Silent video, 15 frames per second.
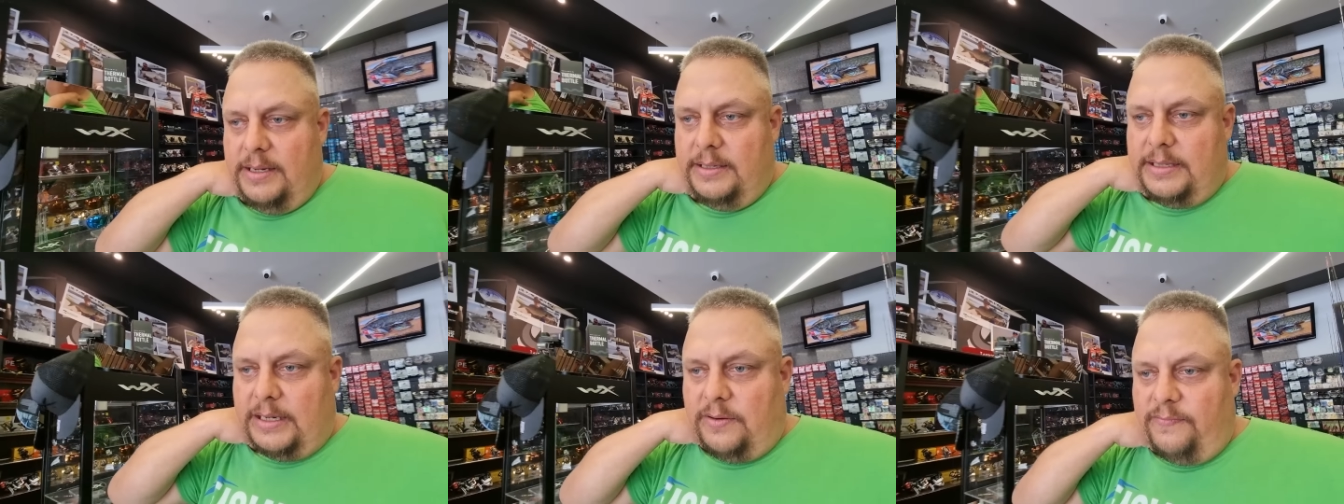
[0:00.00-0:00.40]

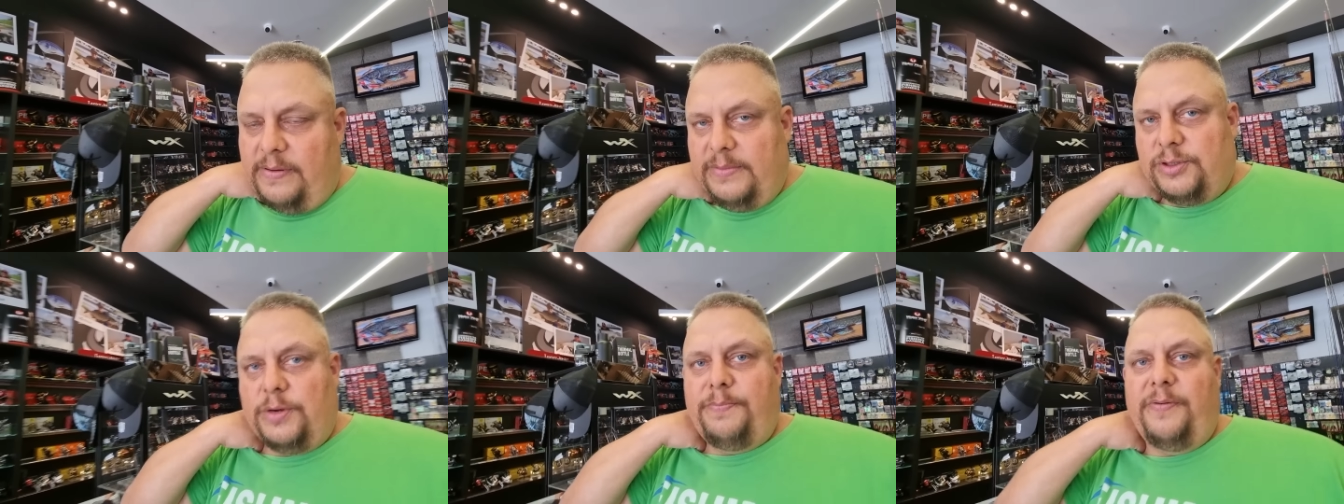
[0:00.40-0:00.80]
E, taką
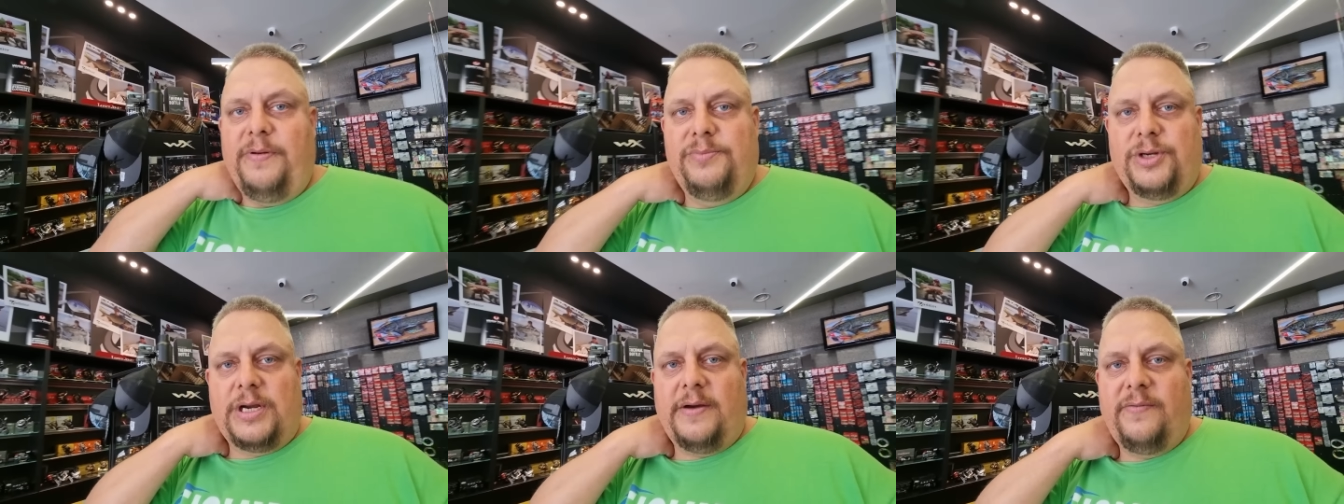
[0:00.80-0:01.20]
wam jeszcze
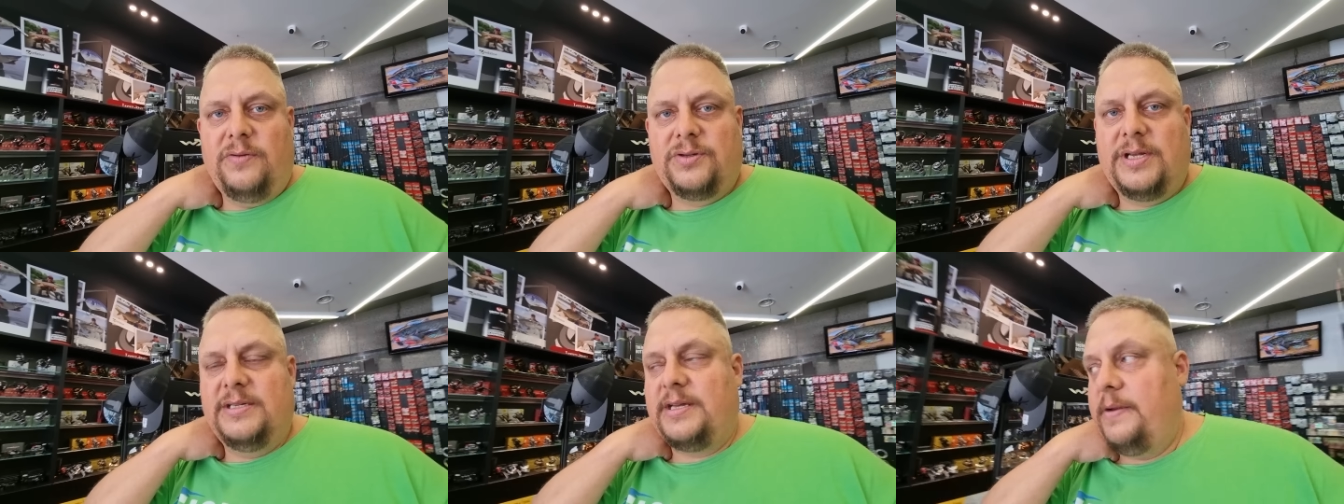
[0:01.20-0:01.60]
powiem
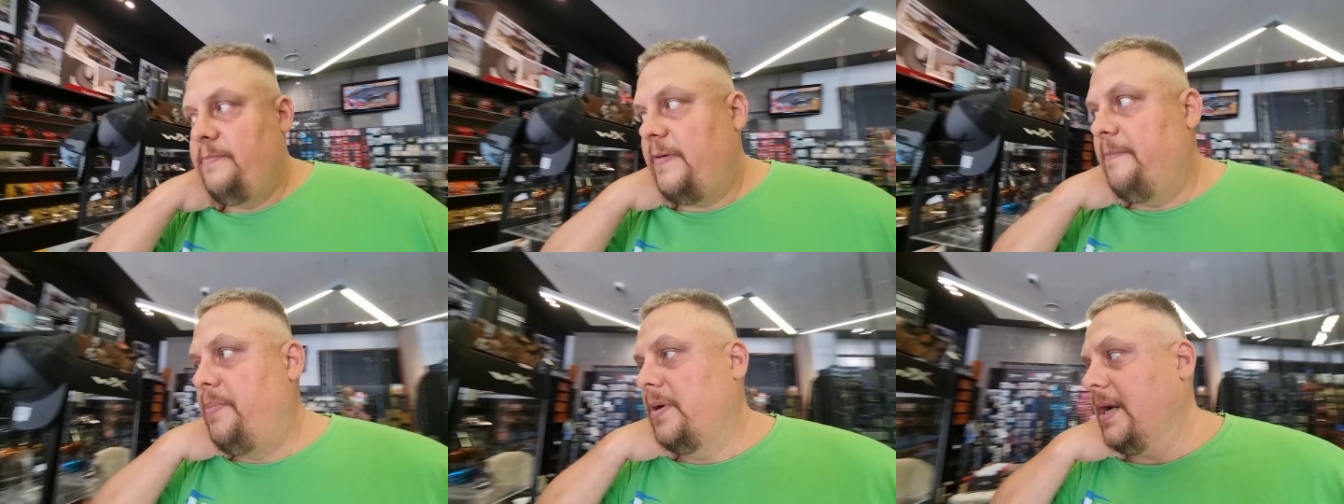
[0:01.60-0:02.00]
ciekawostkę, zanim
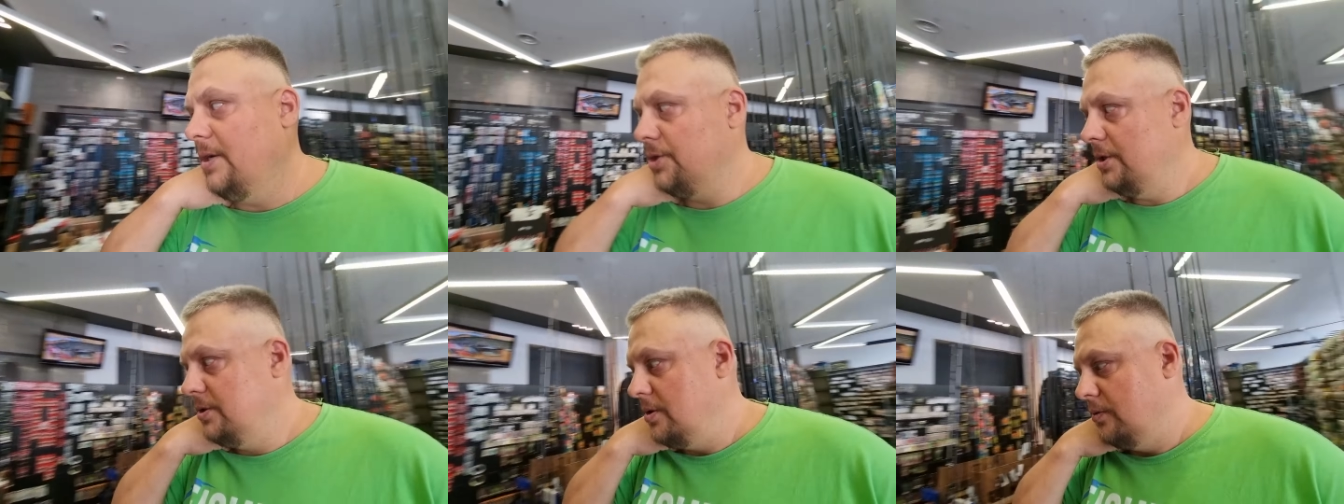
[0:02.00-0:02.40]
wam
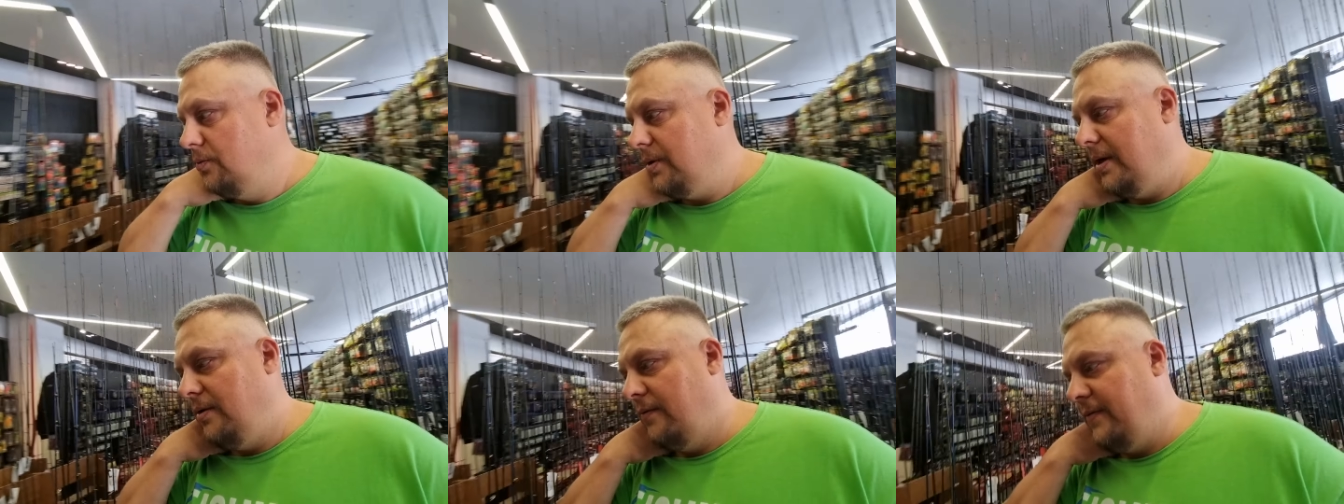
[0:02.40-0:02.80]
pokażę, co
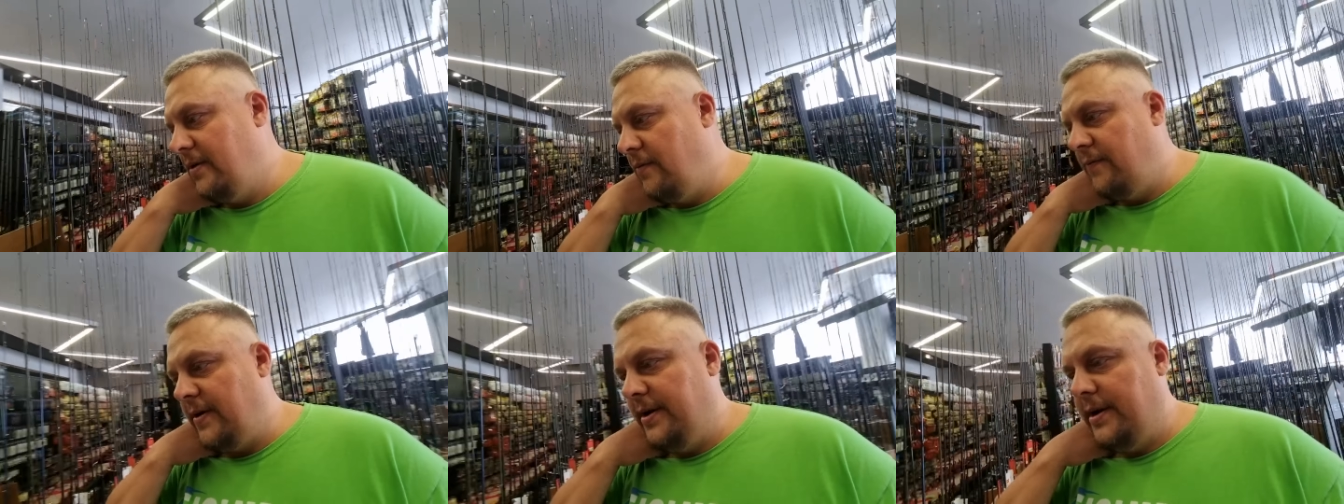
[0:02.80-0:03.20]
tutaj
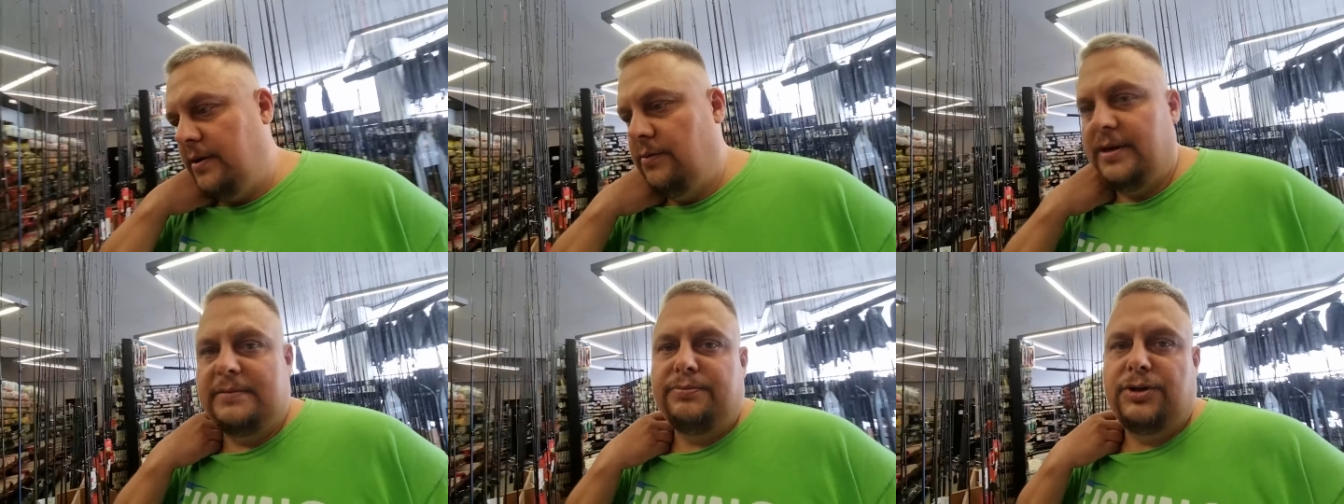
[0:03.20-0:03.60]
nowego,
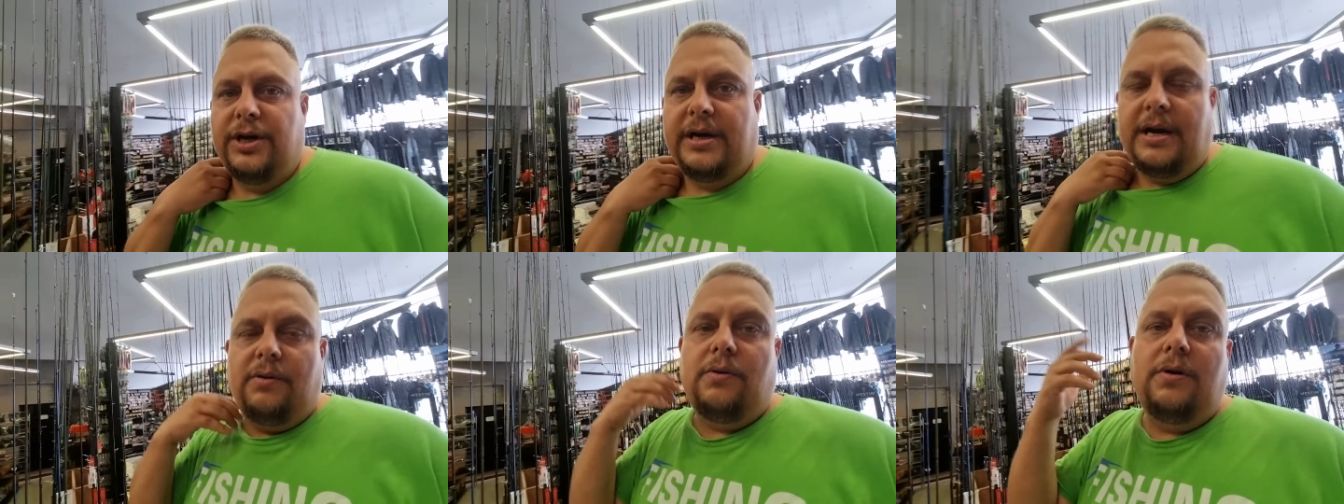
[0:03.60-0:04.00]
fajnego do nas
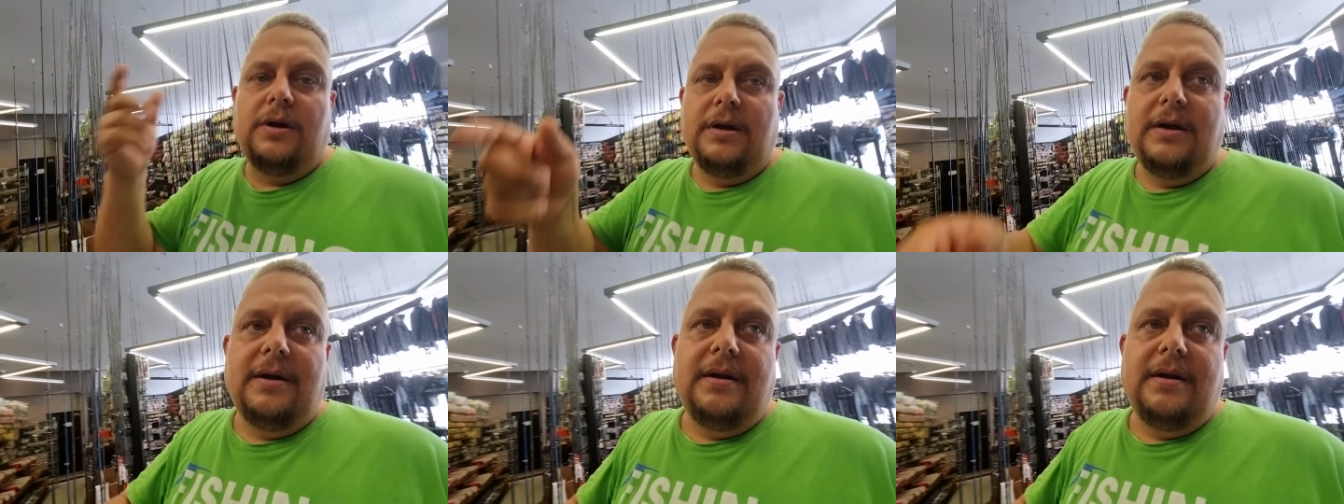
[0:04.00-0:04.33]
przyjechało,